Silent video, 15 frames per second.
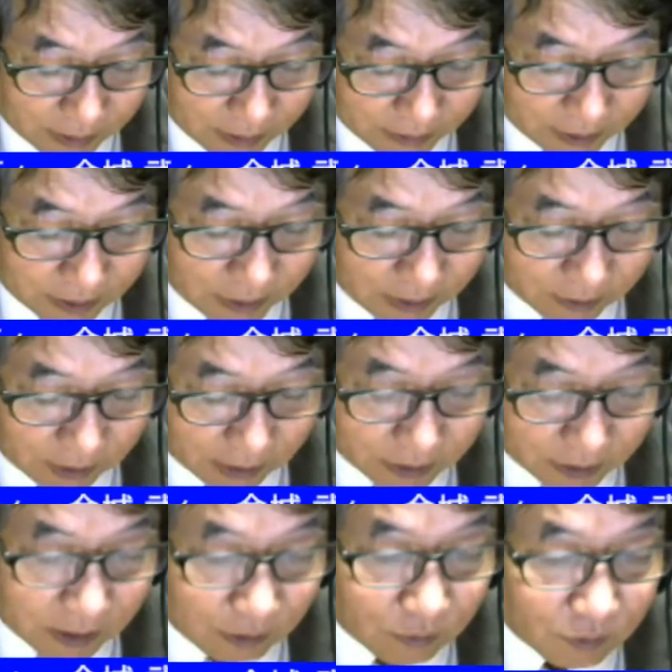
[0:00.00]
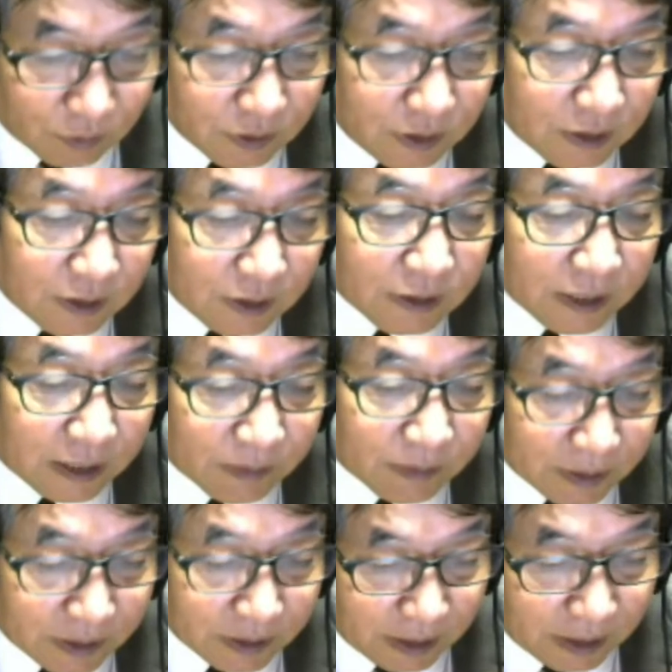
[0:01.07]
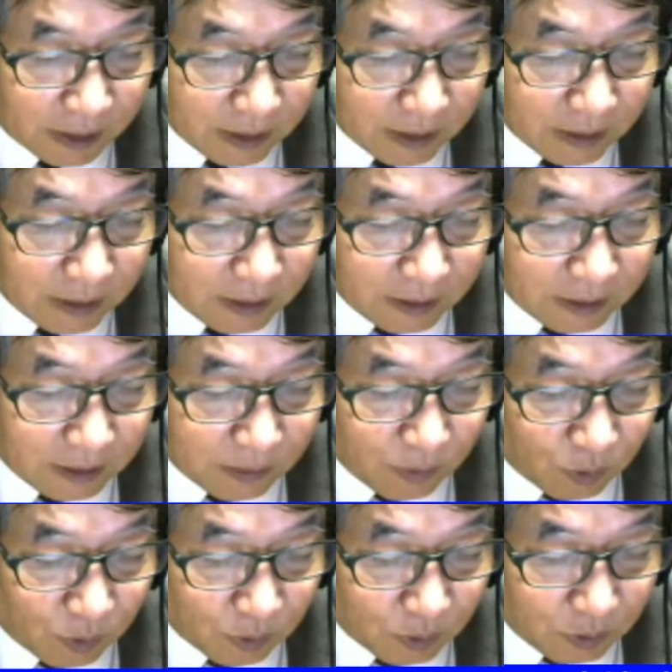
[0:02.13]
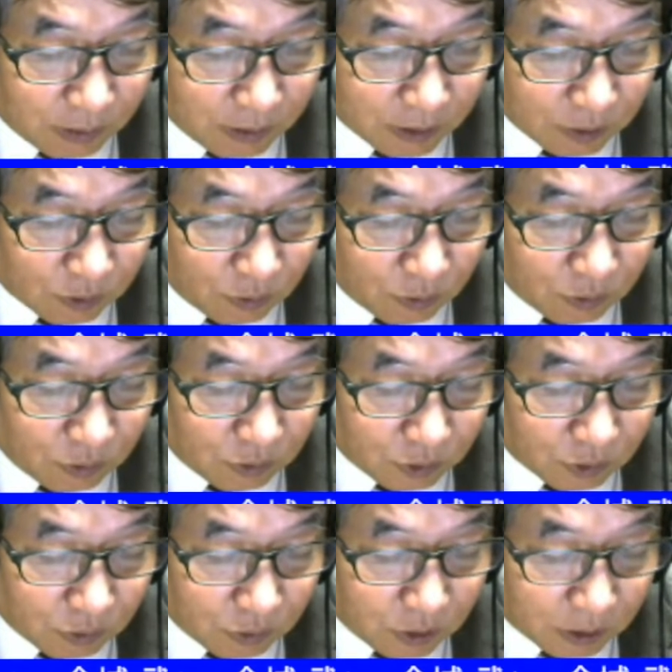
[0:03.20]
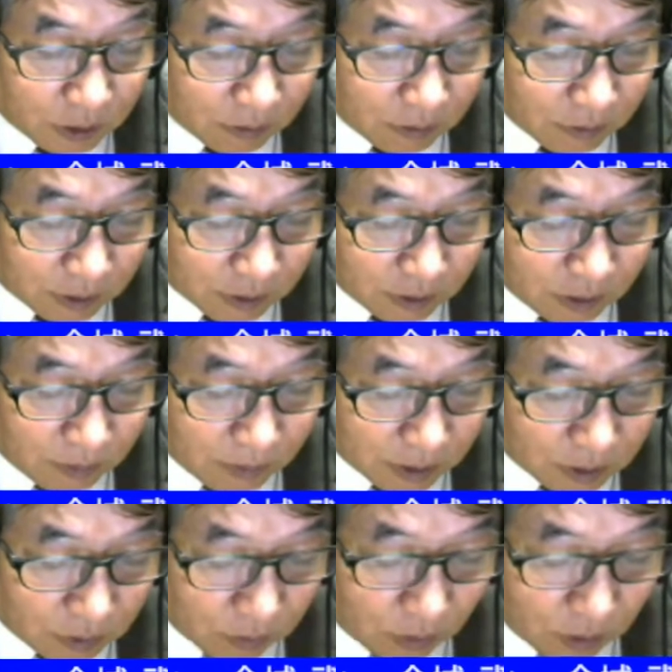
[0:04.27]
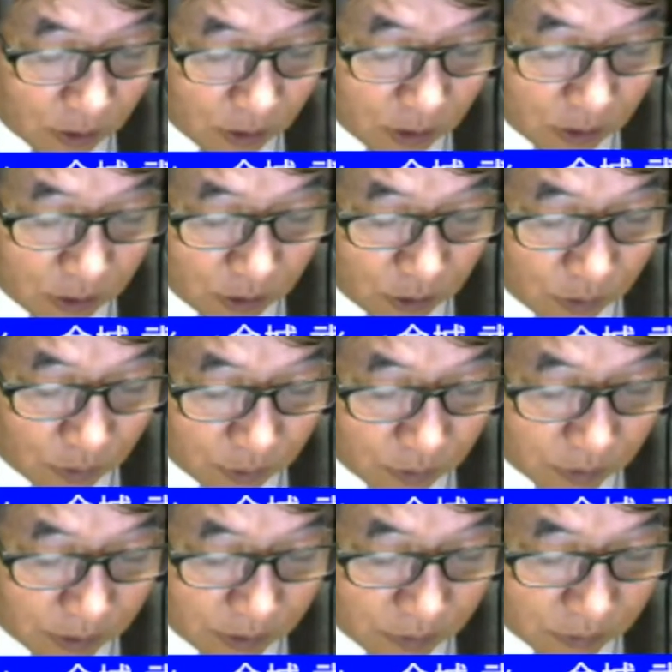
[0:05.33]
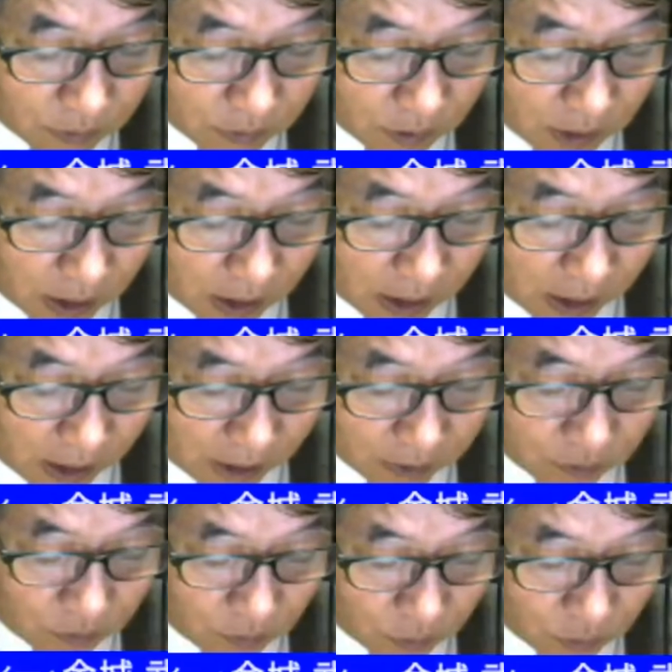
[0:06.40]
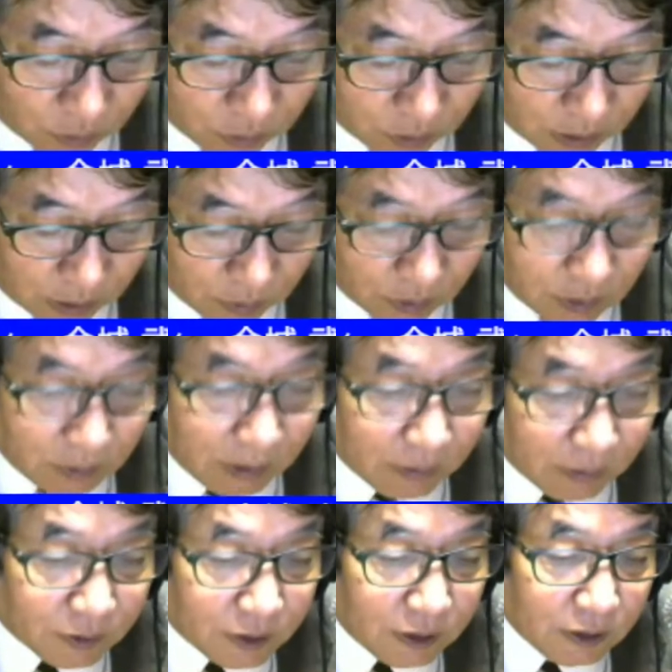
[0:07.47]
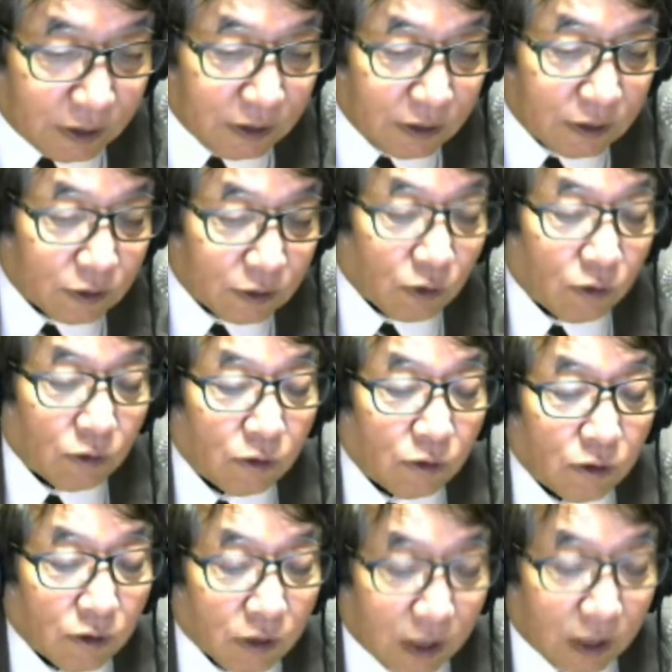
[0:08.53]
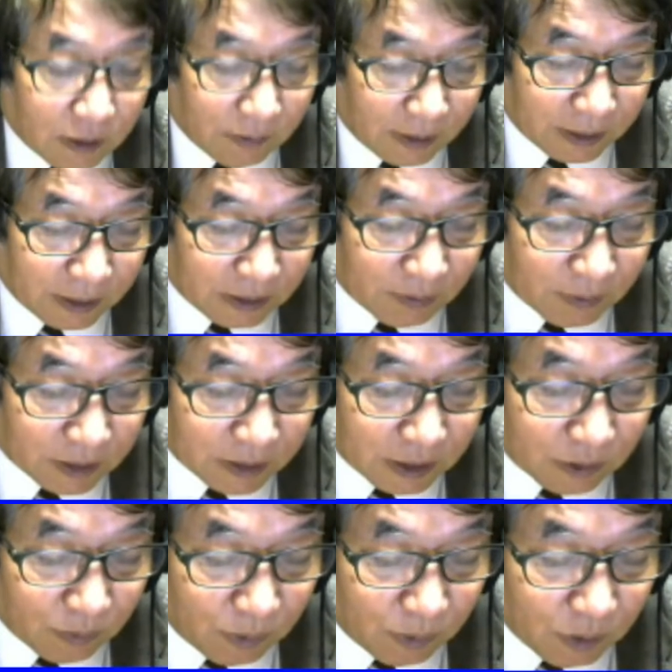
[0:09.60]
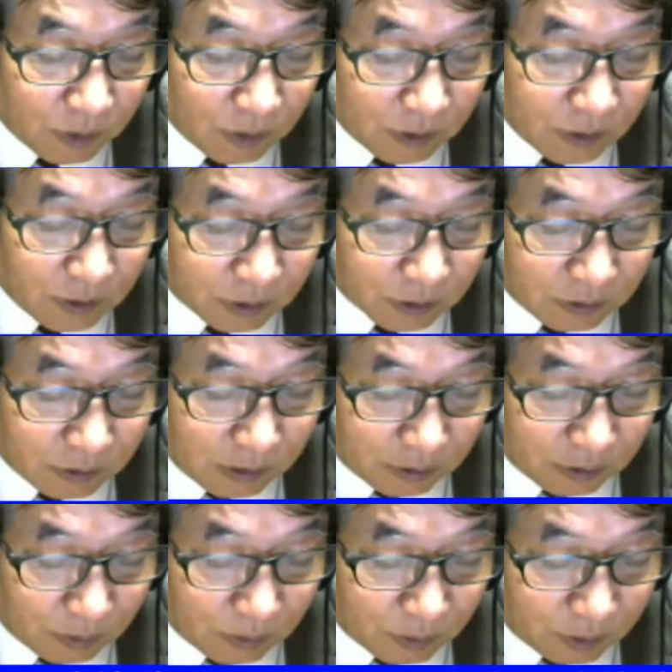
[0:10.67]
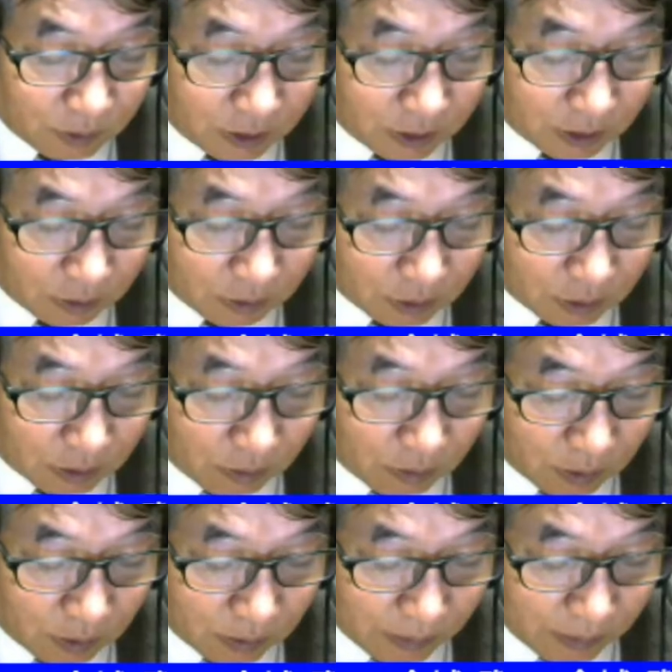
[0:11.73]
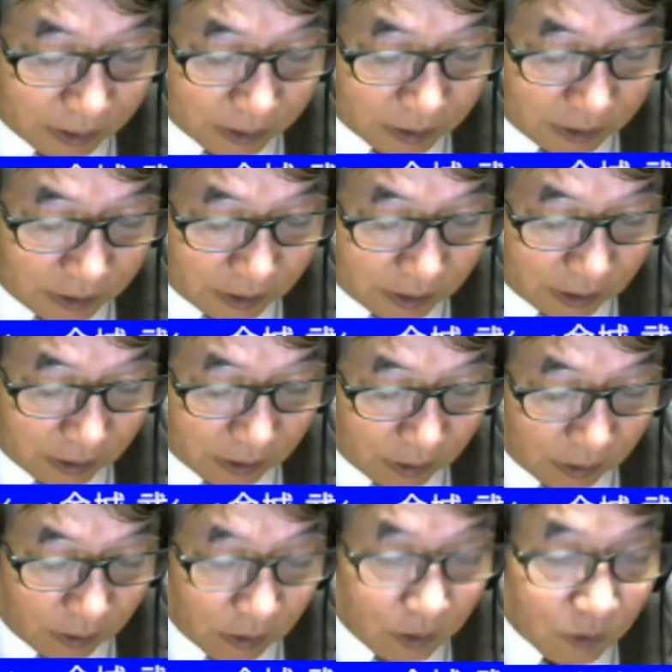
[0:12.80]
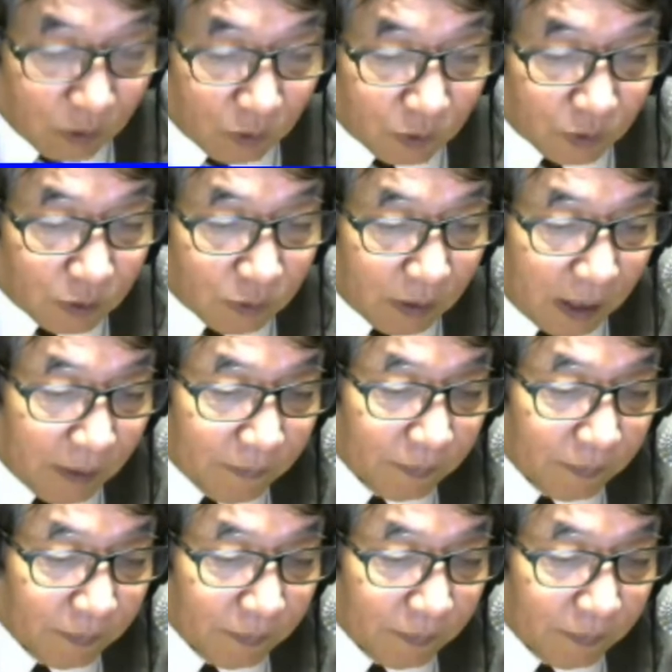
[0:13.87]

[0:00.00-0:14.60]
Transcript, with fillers: 4月20日頃になりますねでもこの日はどういう祝日なのかと言いますと日本ではよく春の訪れを祝う日とが言われていますけども少なくともクリスチャンとしてはこれは間違いでこの日は